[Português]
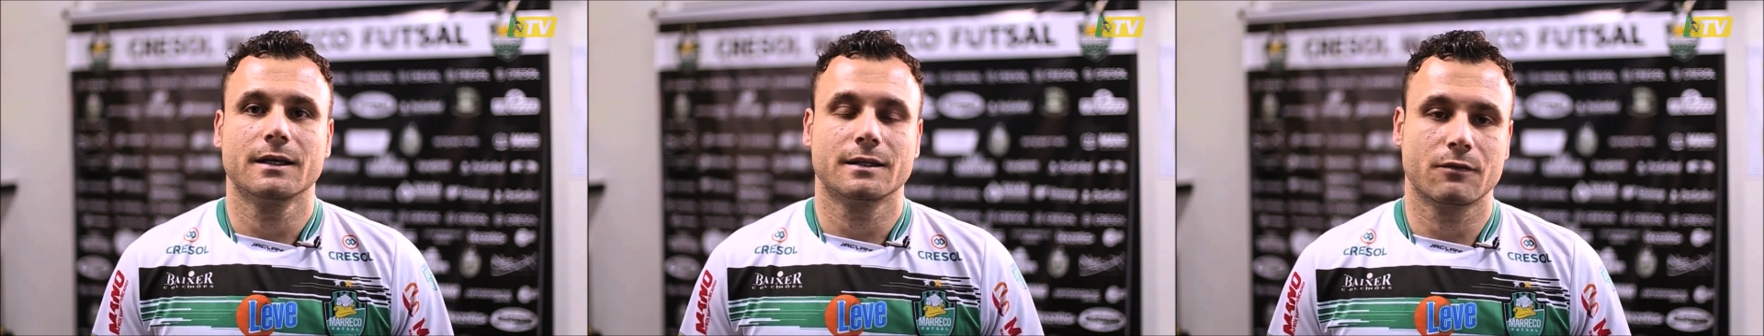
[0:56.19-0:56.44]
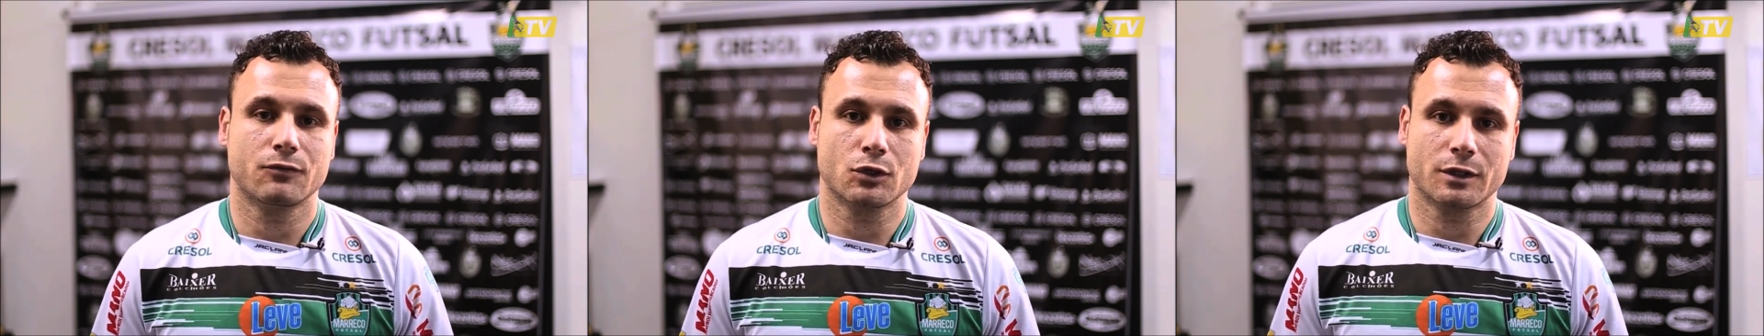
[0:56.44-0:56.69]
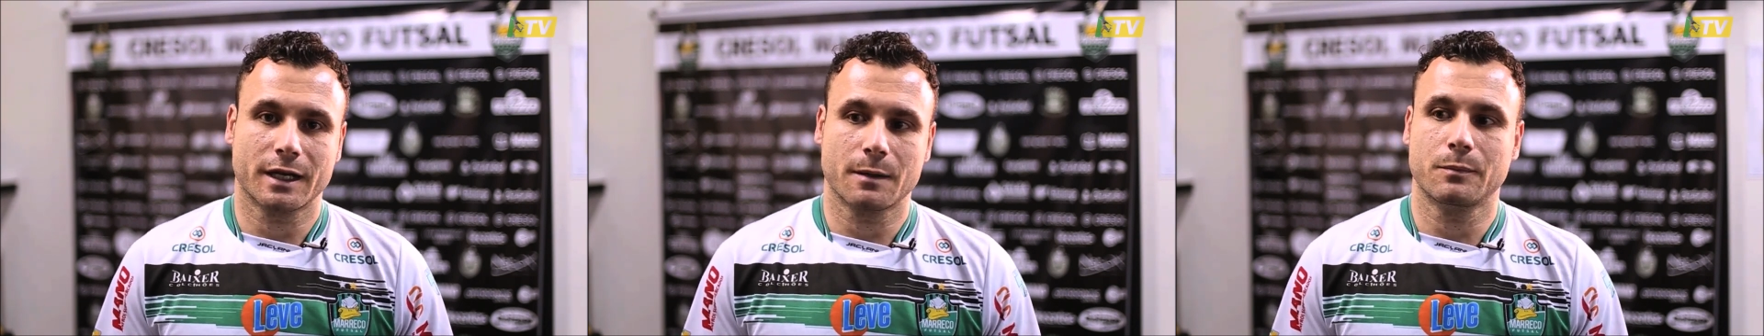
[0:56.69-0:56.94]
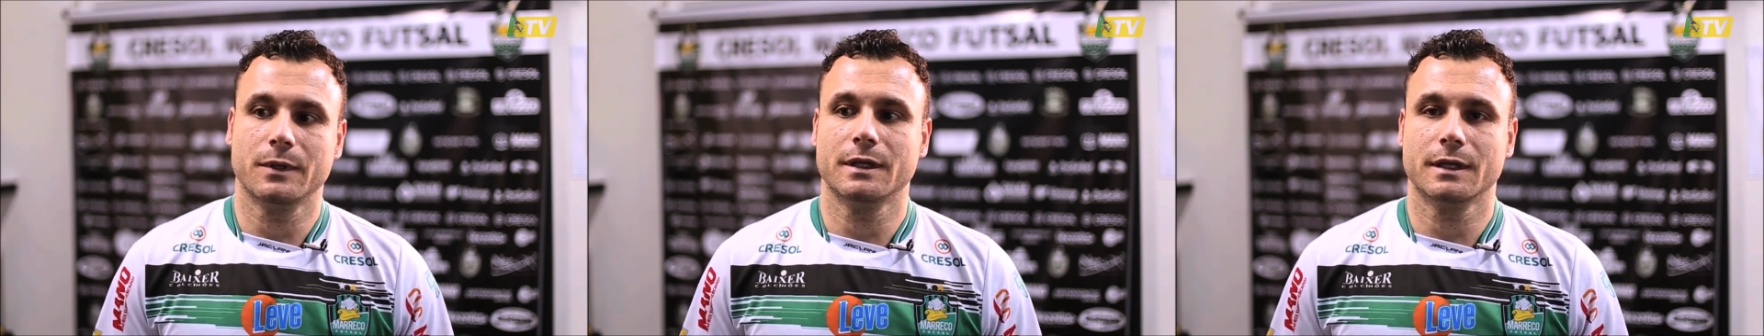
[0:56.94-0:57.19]
da
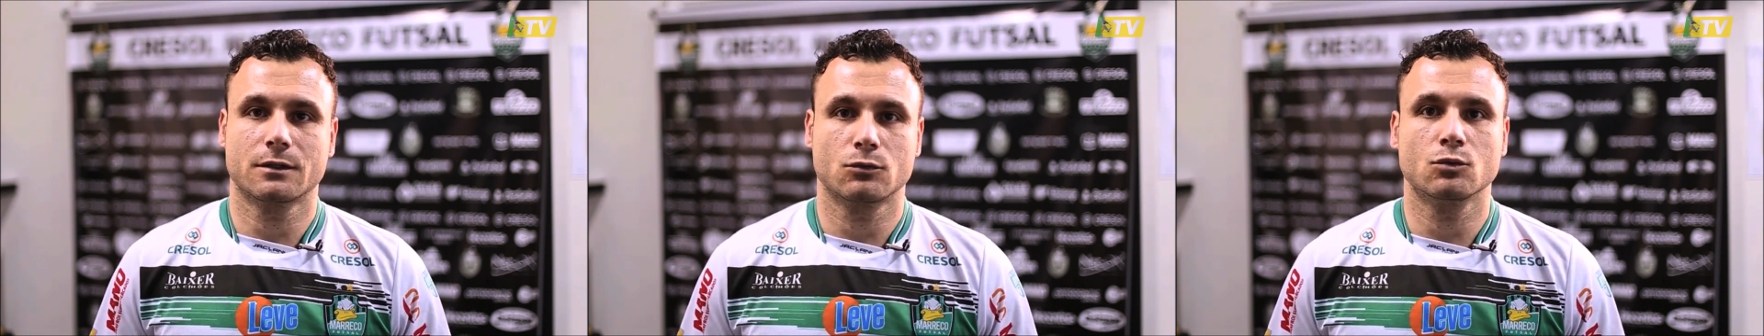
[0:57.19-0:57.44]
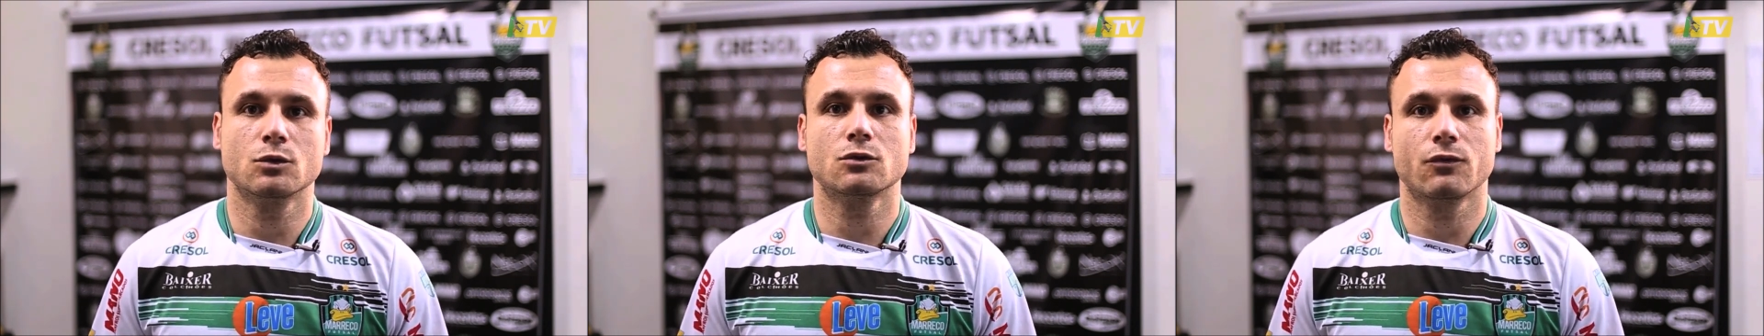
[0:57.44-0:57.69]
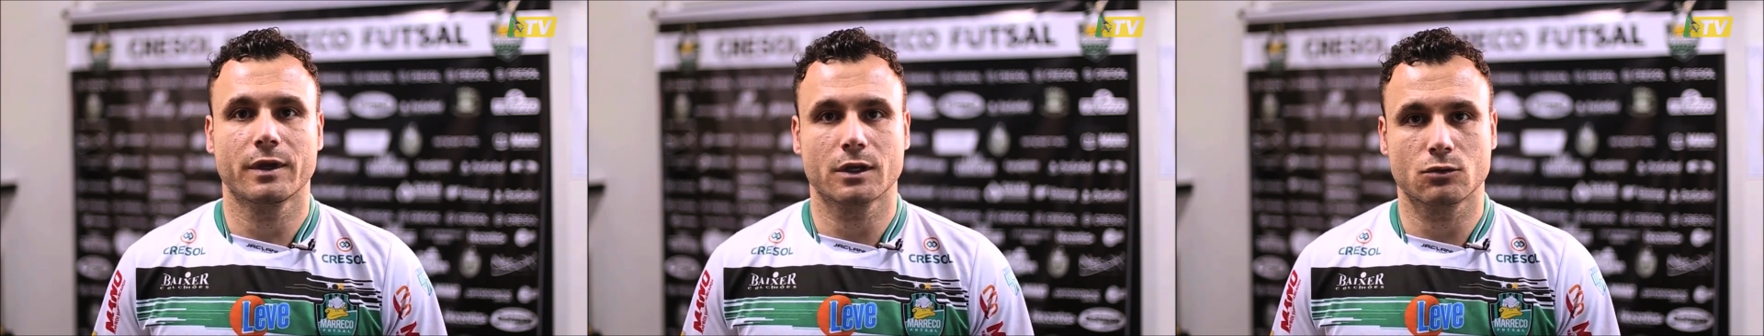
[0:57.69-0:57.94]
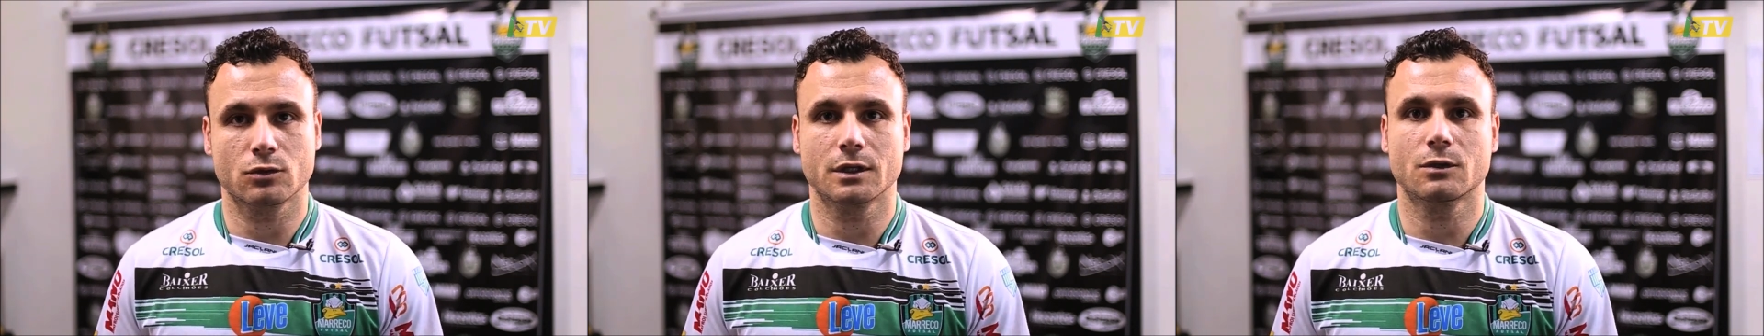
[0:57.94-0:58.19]
fisioterapia, tudo isso vem
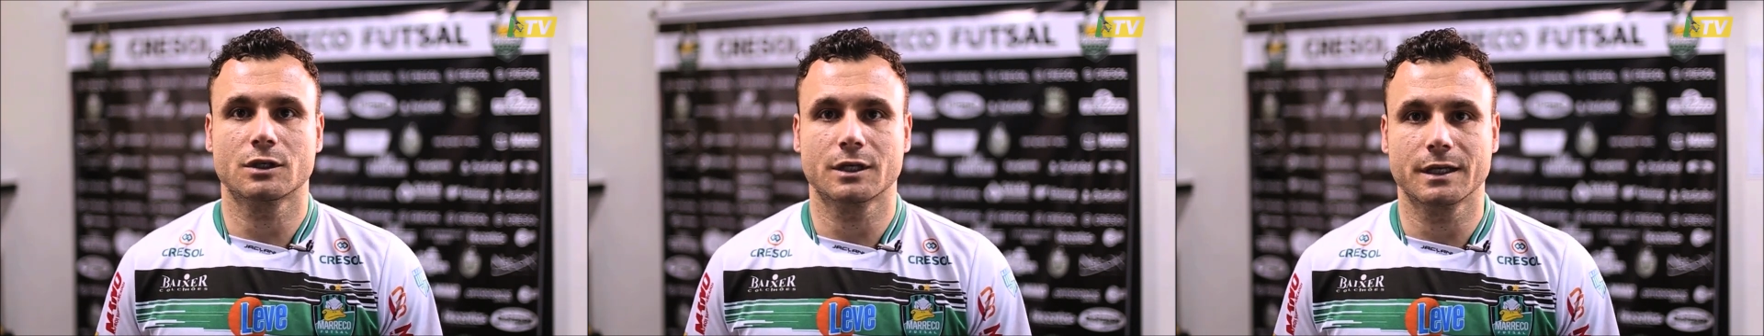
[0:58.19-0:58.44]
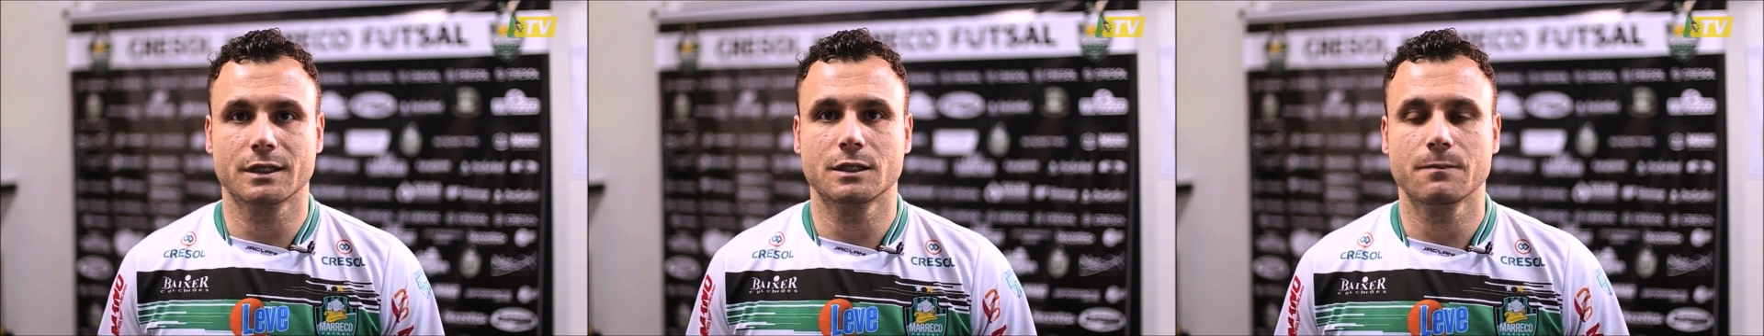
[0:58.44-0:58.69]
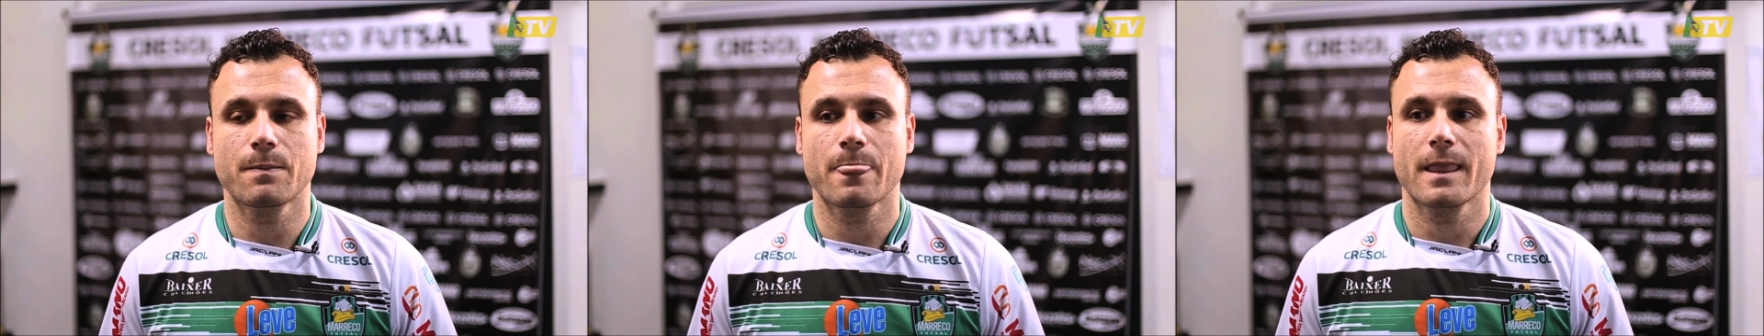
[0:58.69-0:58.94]
ajudando a gente.